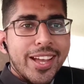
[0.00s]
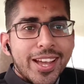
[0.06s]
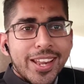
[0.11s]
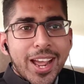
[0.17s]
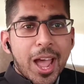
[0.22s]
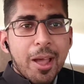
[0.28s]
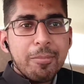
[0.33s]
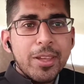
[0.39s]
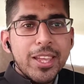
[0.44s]
एंड
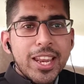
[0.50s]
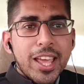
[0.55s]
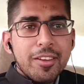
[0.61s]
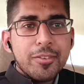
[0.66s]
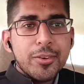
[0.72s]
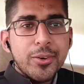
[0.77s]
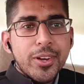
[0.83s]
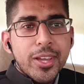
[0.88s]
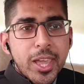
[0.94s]
आपकी लाइफ
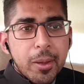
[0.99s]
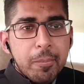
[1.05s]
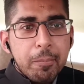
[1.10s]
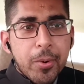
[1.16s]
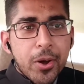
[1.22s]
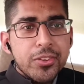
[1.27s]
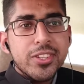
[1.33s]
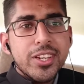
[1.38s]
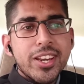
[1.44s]
को एक
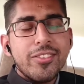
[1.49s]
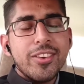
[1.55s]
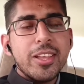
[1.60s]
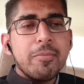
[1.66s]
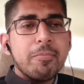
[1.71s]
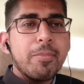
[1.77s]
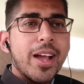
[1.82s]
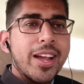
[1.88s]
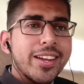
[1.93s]
पॉजिटिव
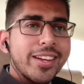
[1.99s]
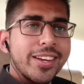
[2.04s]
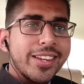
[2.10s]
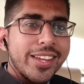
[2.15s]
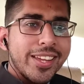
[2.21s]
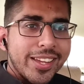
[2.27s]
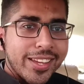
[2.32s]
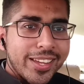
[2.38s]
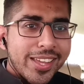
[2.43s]
इम्पैक्ट
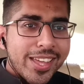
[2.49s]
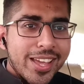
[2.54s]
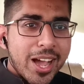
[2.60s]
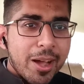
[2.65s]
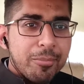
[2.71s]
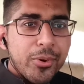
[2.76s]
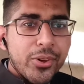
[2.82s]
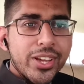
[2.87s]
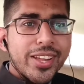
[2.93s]
करके एक
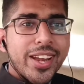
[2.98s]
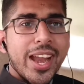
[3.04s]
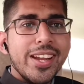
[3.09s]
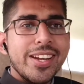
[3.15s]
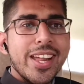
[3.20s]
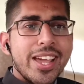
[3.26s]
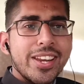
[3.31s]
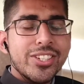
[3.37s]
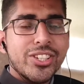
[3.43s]
आपको एक
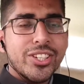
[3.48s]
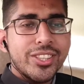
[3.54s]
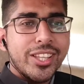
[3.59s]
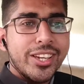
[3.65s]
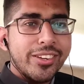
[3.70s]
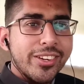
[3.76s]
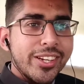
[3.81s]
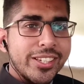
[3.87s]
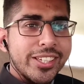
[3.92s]
राइट डायरेक्शन
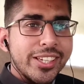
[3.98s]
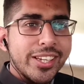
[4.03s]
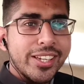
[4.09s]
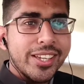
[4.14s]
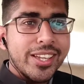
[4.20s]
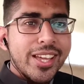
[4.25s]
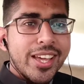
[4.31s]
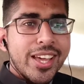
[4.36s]
देने वाली है